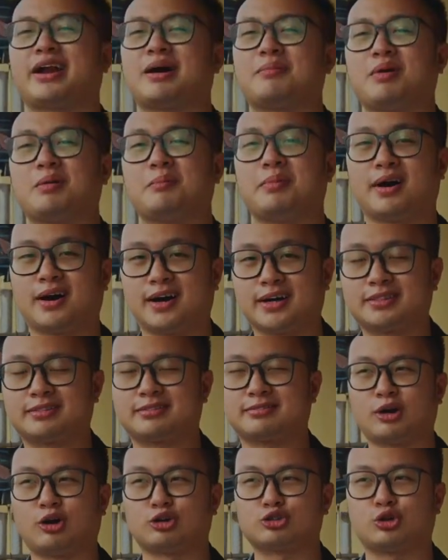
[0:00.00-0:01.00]
ramai banget.
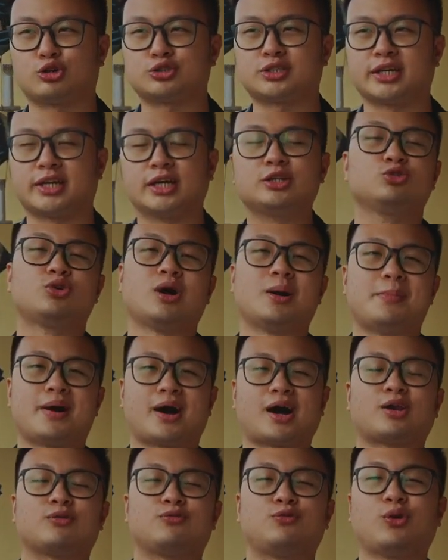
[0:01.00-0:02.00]
Kos-kosannya juga
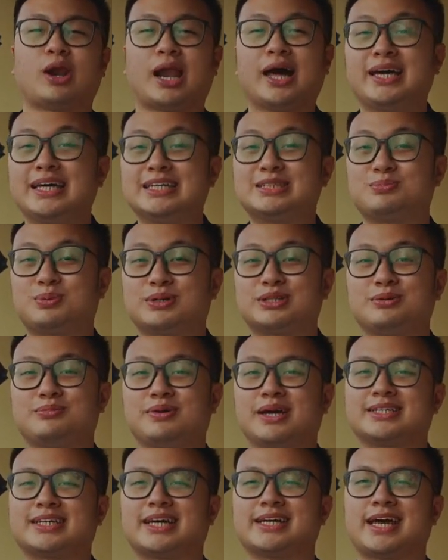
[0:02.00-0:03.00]
bakal full lagi seperti
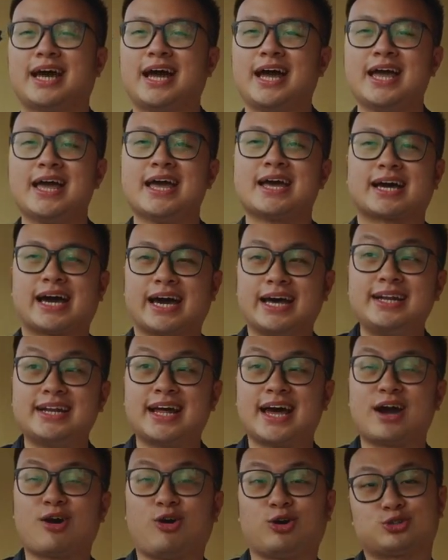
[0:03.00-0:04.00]
biasanya
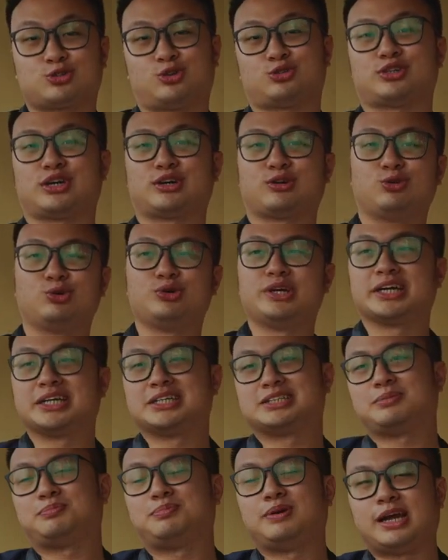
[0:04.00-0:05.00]
karena kos-kosanku yang di
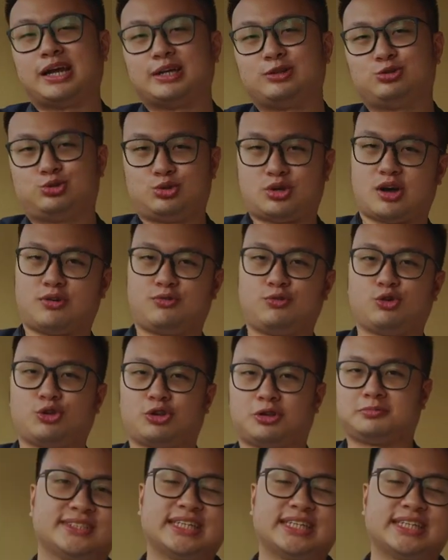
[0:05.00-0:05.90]
sebelah itu juga full.